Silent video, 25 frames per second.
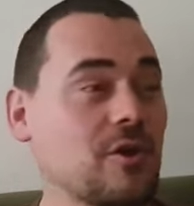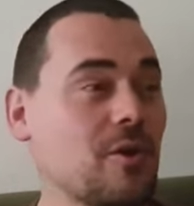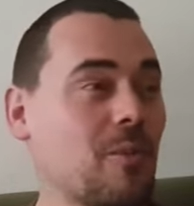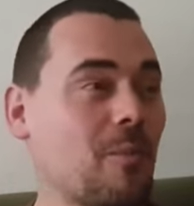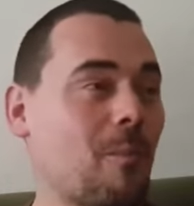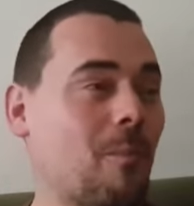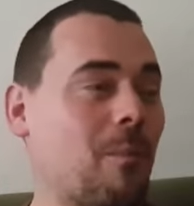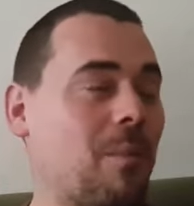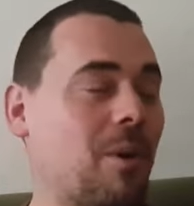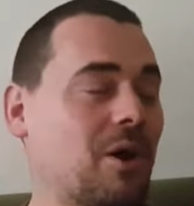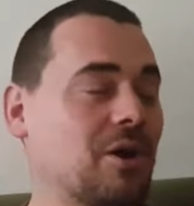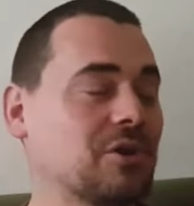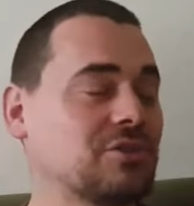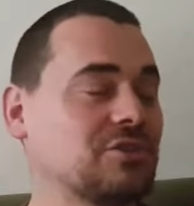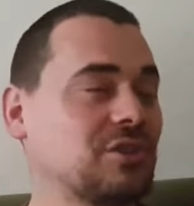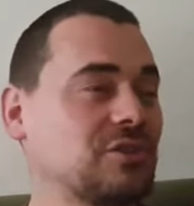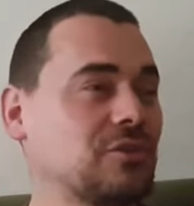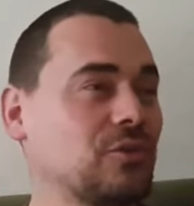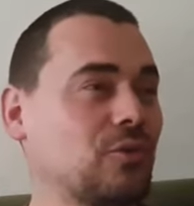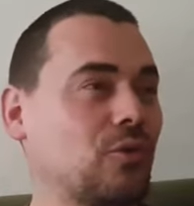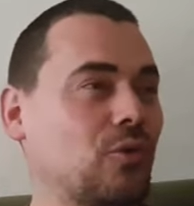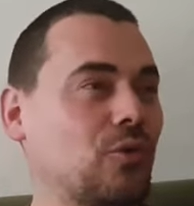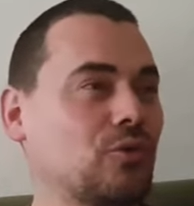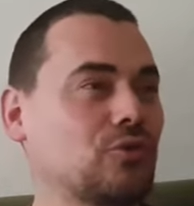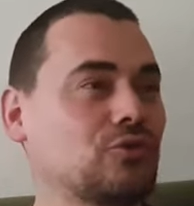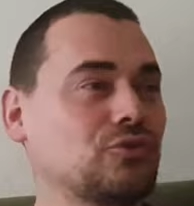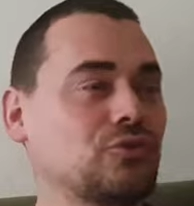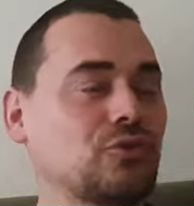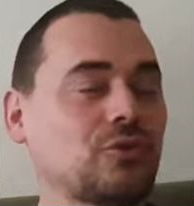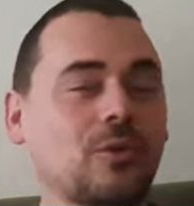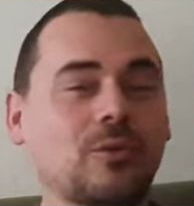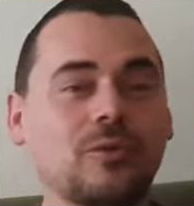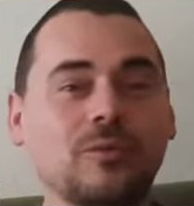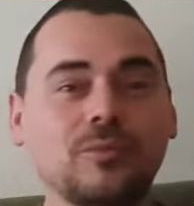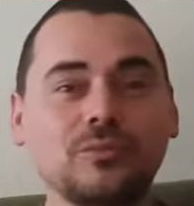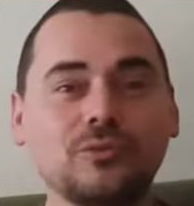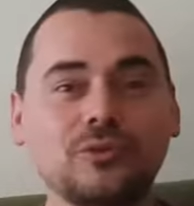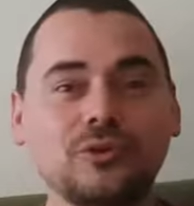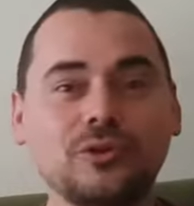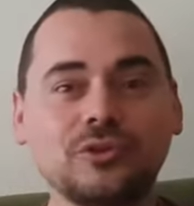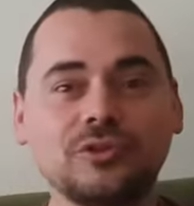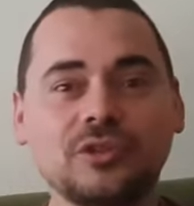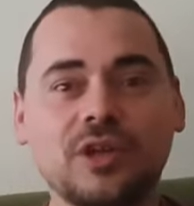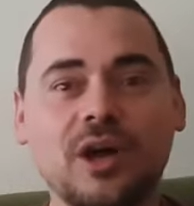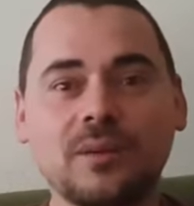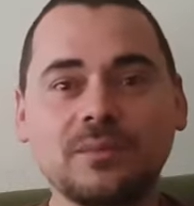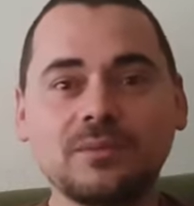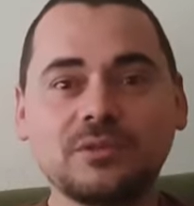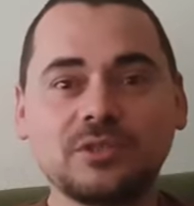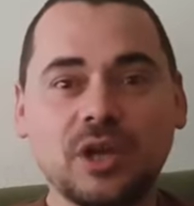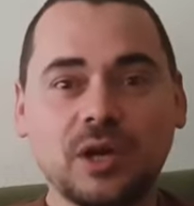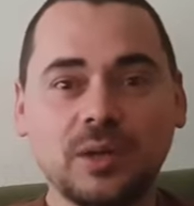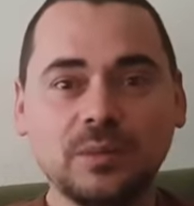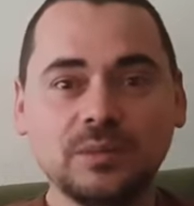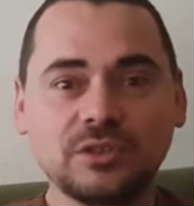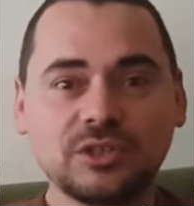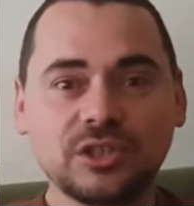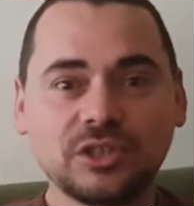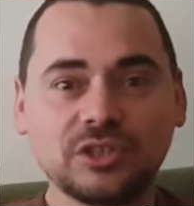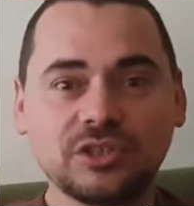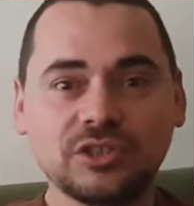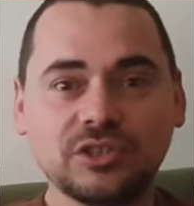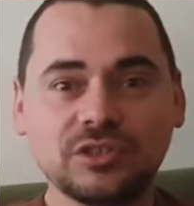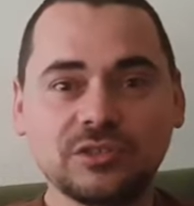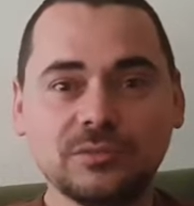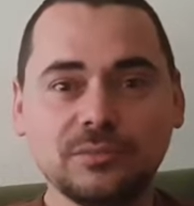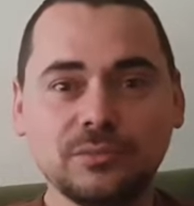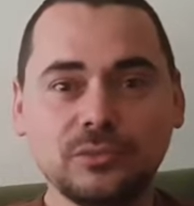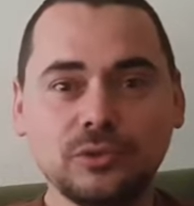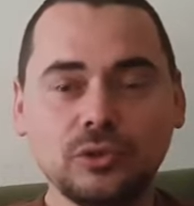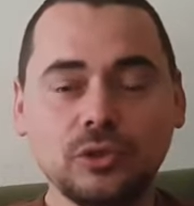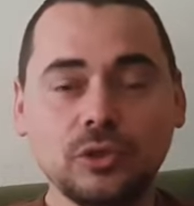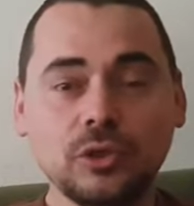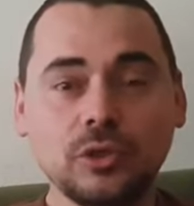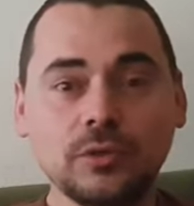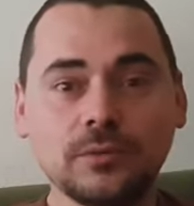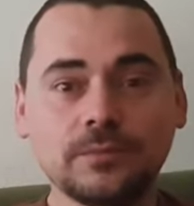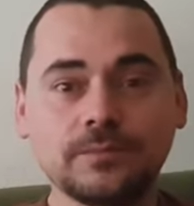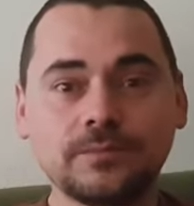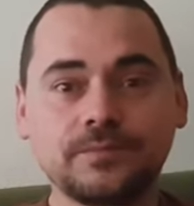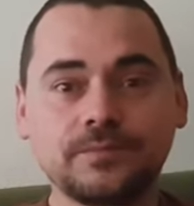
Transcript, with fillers: Bahçede koşturuyorum diyor. Ne yapacağımı şaşırdım diyor.